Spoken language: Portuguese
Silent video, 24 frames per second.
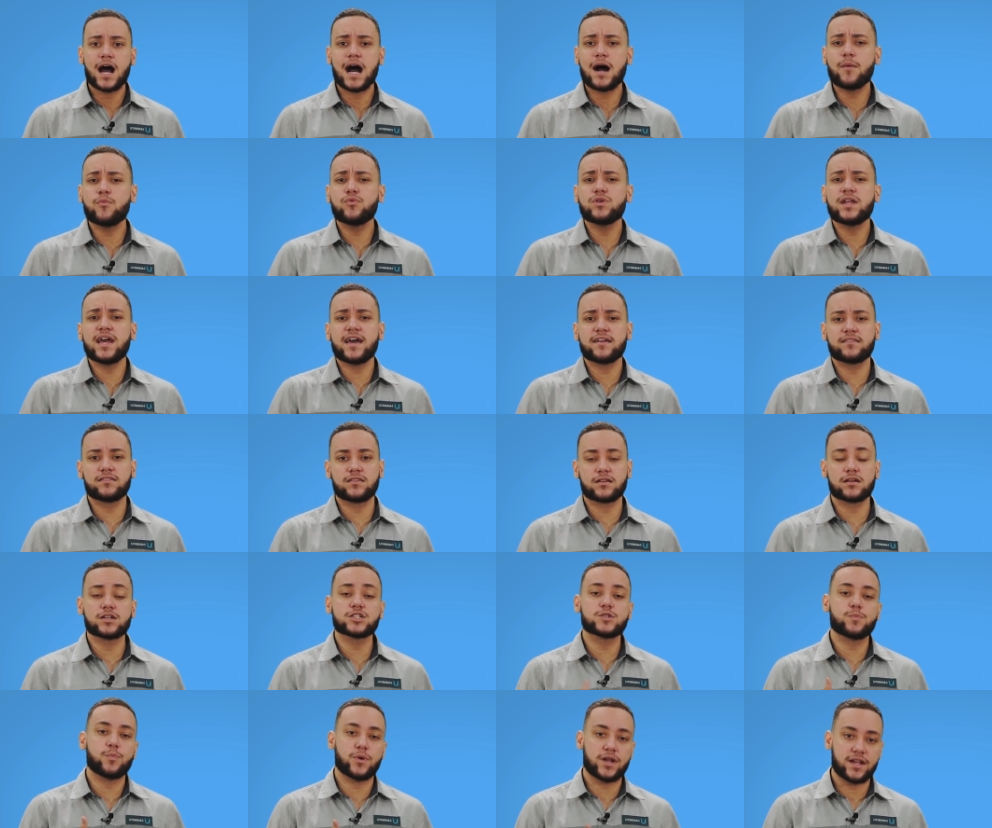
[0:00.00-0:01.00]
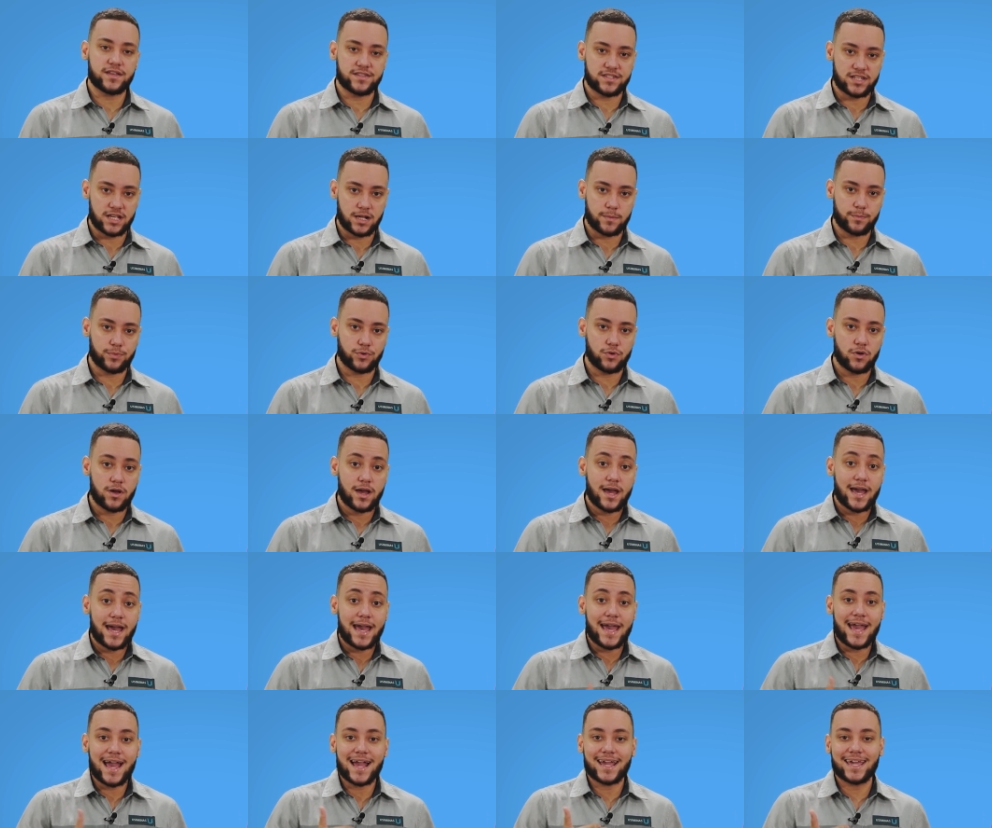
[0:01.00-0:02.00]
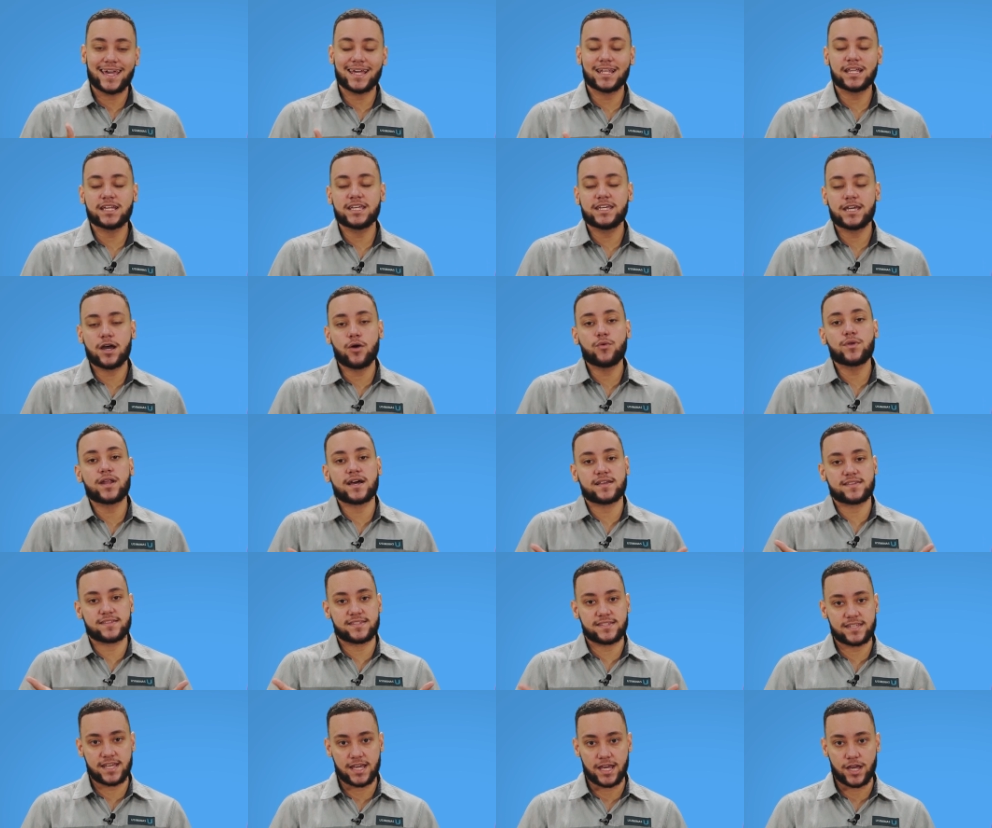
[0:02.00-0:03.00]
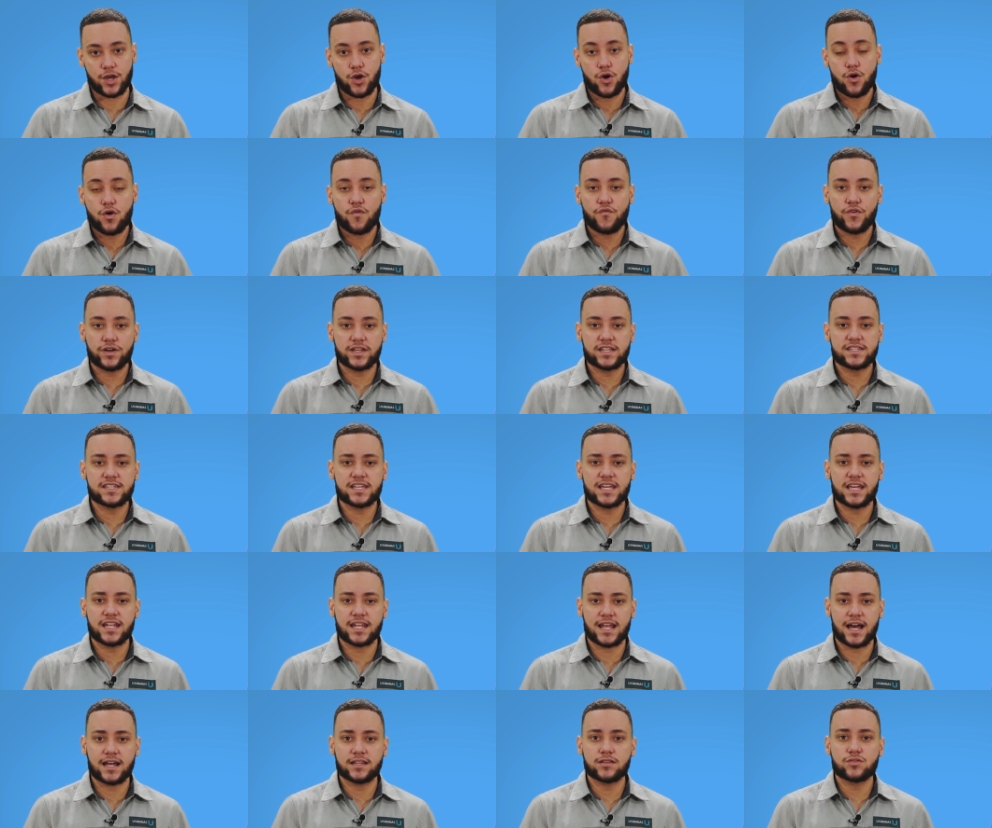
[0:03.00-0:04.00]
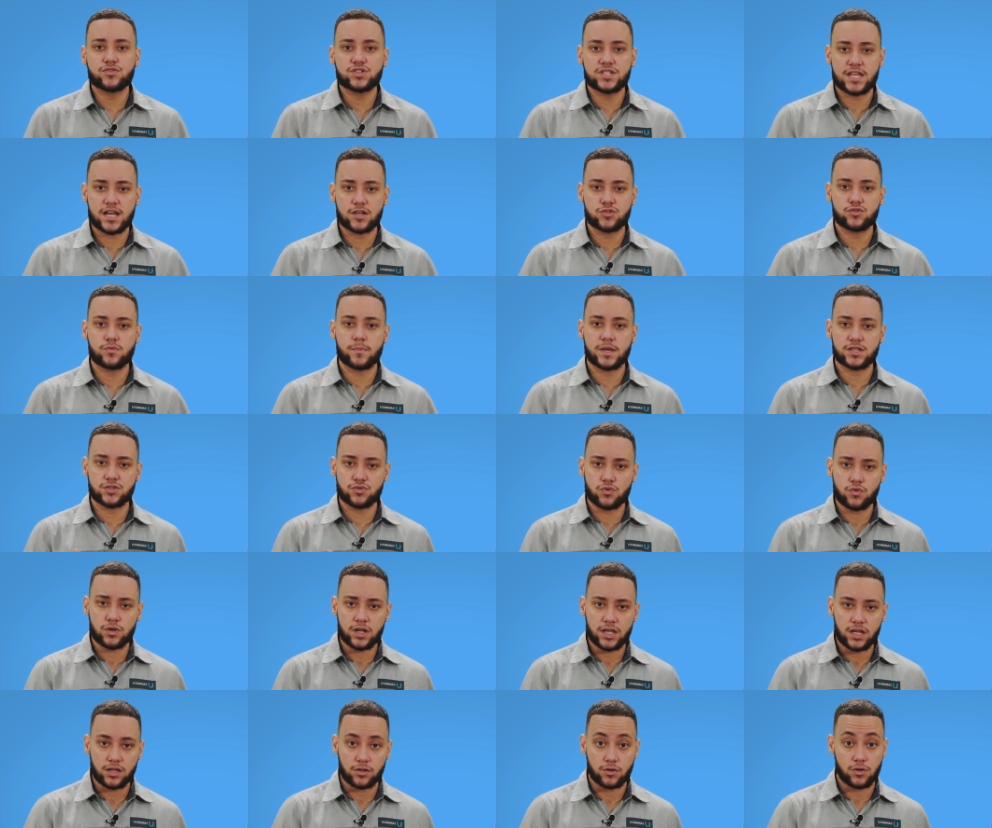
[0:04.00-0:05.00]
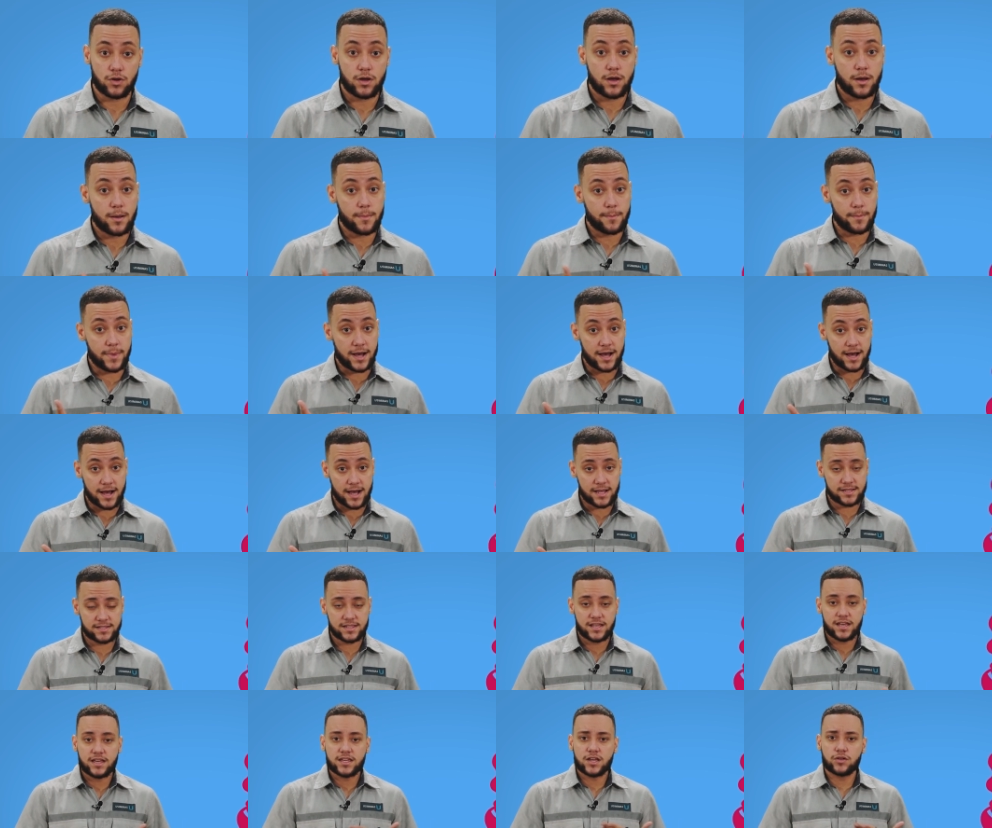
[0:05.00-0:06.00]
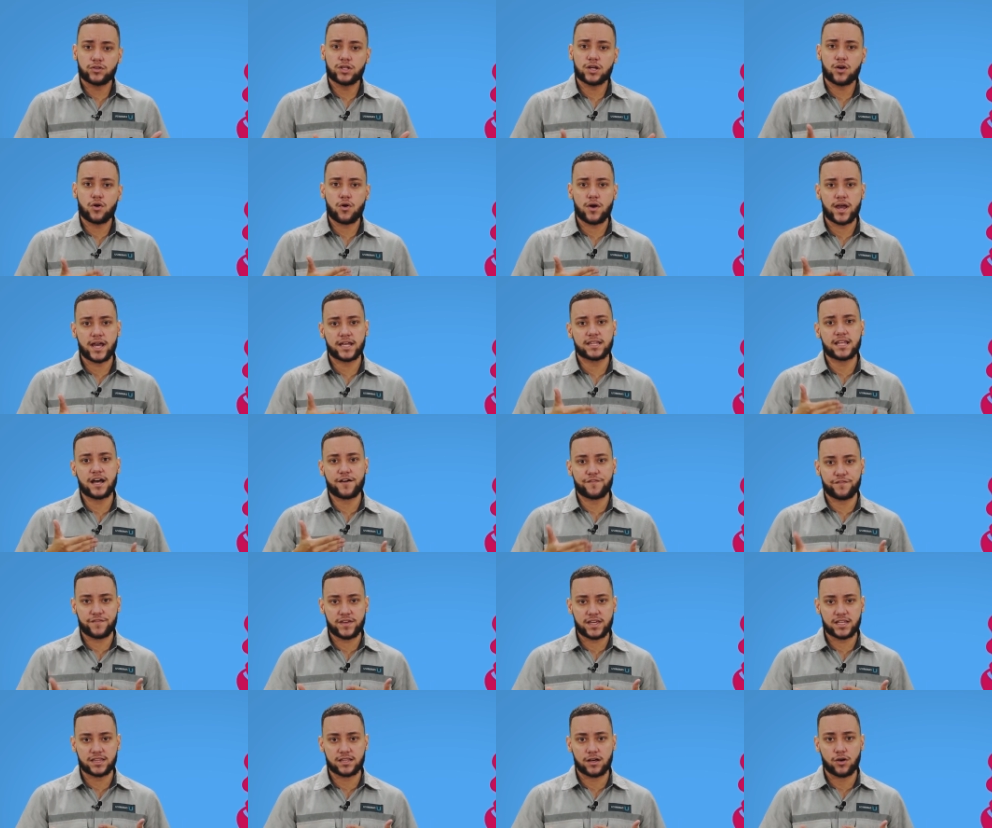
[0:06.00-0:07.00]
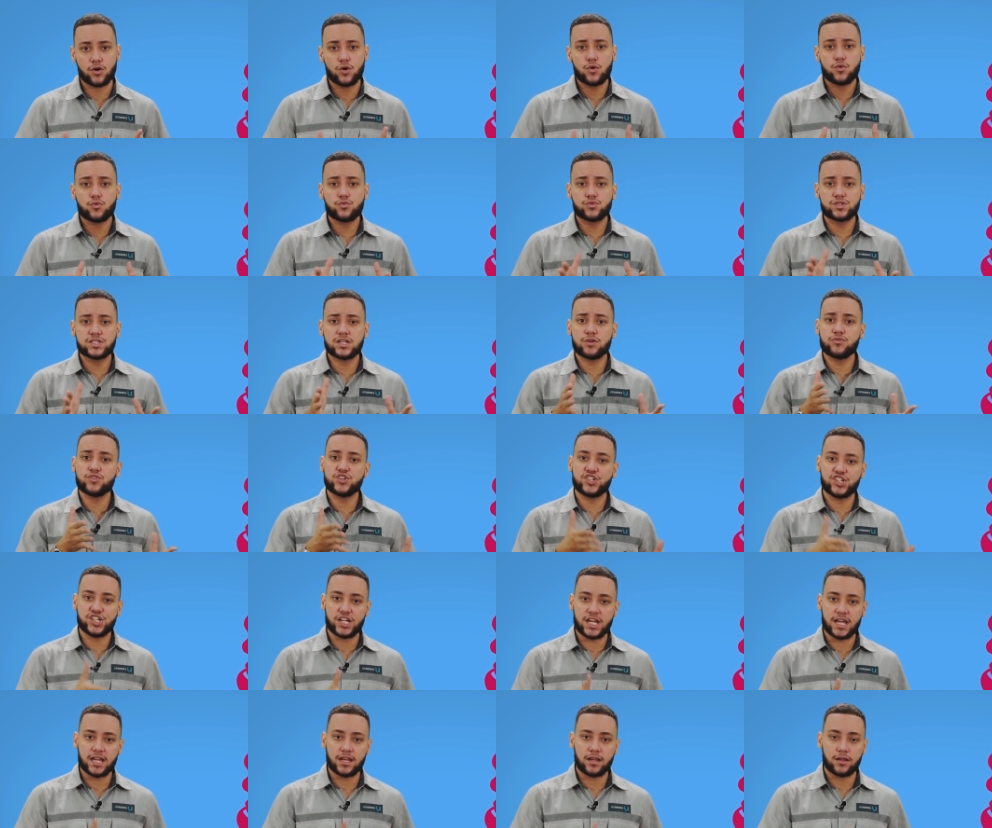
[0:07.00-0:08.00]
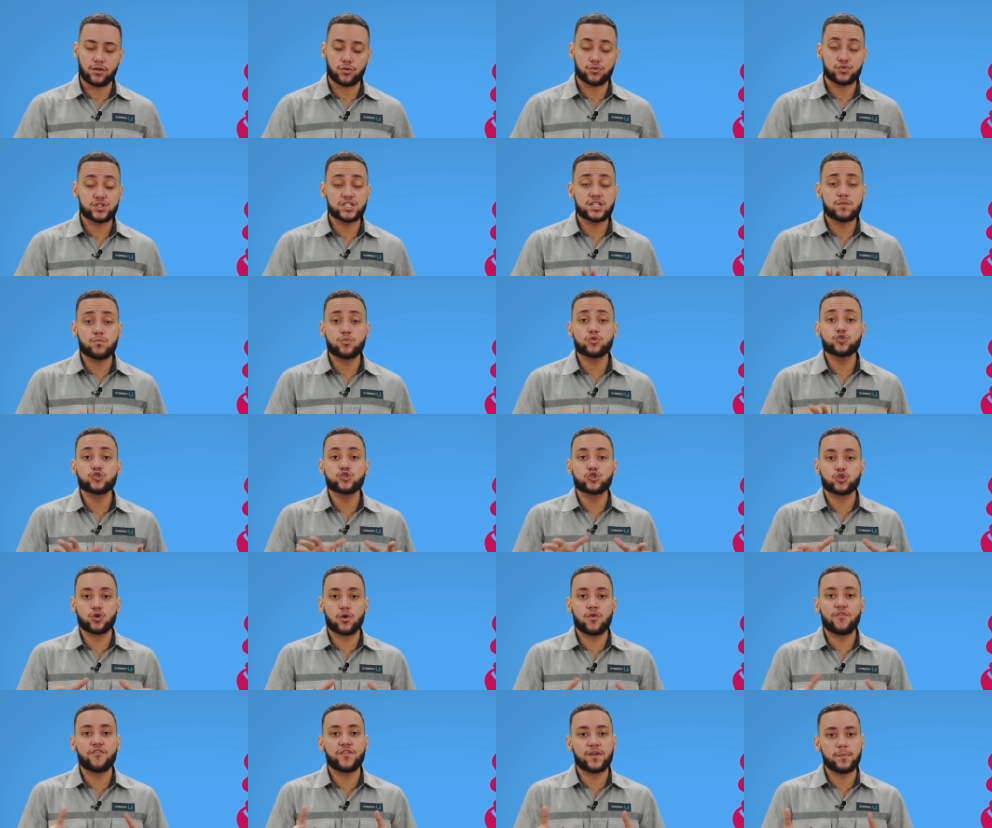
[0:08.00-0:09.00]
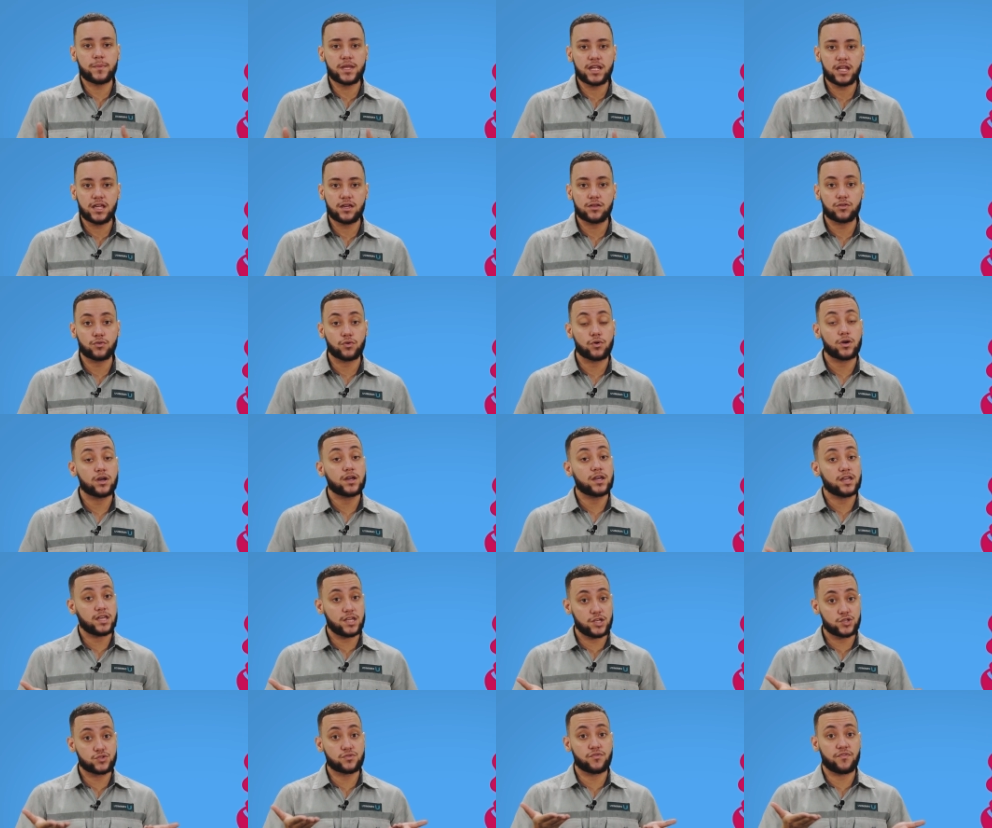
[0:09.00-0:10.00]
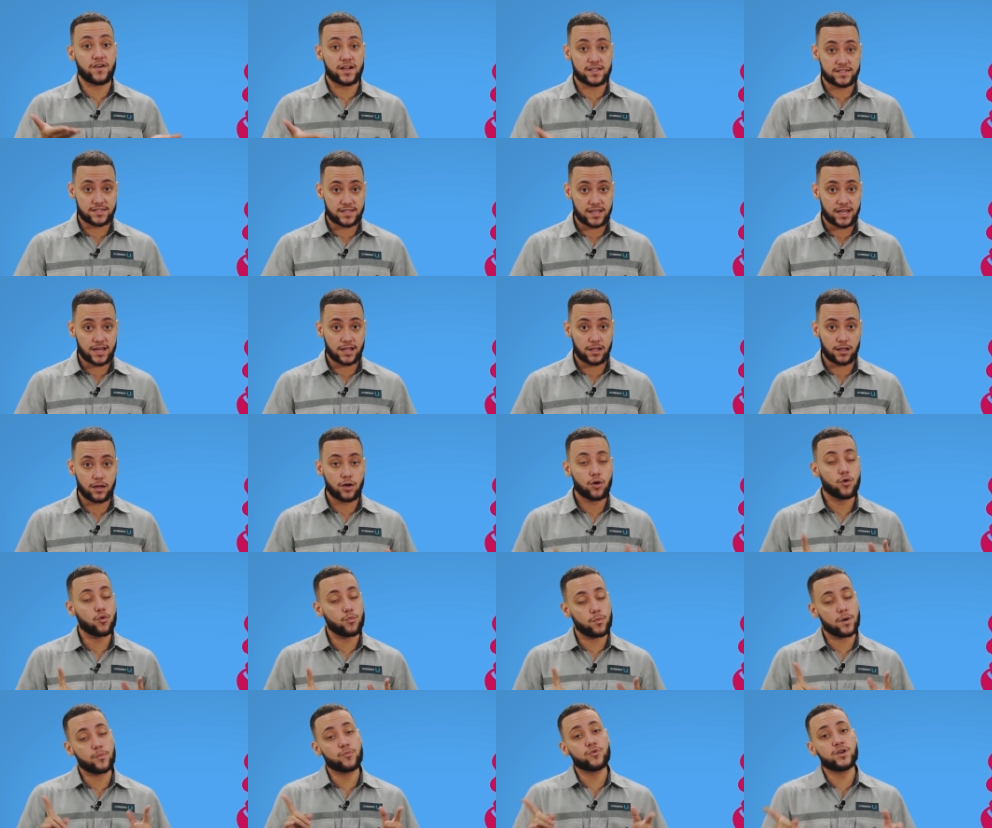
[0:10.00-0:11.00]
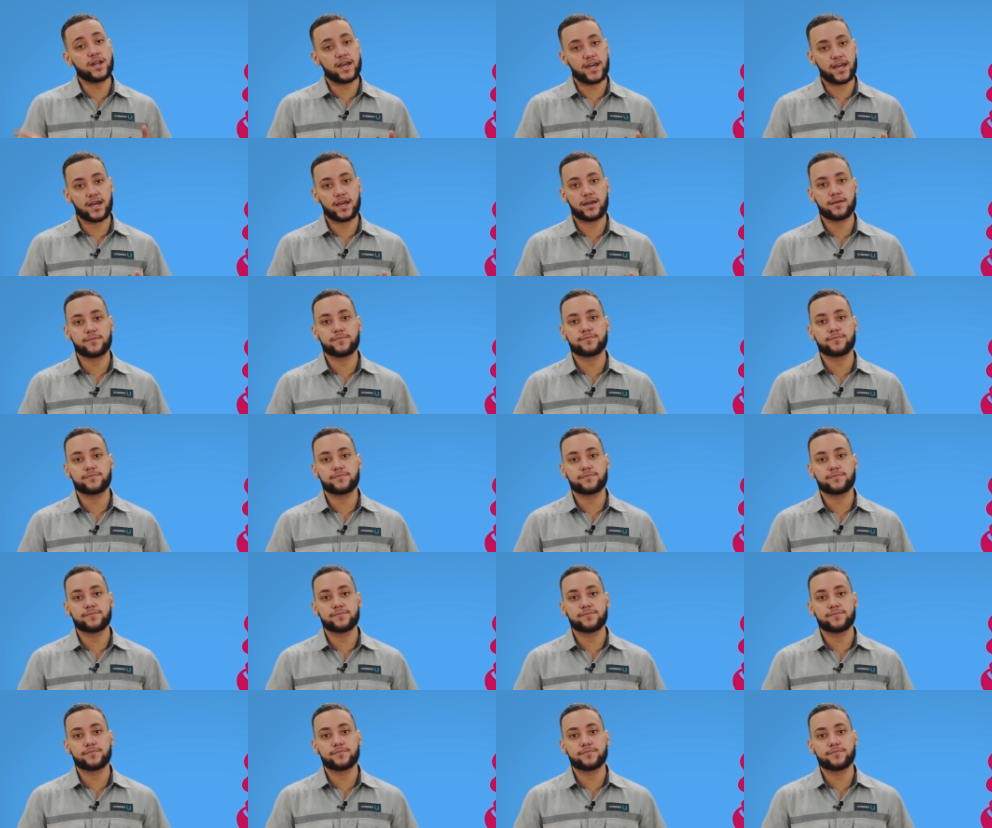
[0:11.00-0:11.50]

A mulher trans, por exemplo, é aquela que ao nascer foi designada ao sexo masculino, mas que ao decorrer da vida o seu gênero se mostrou feminino isso faz dela uma mulher.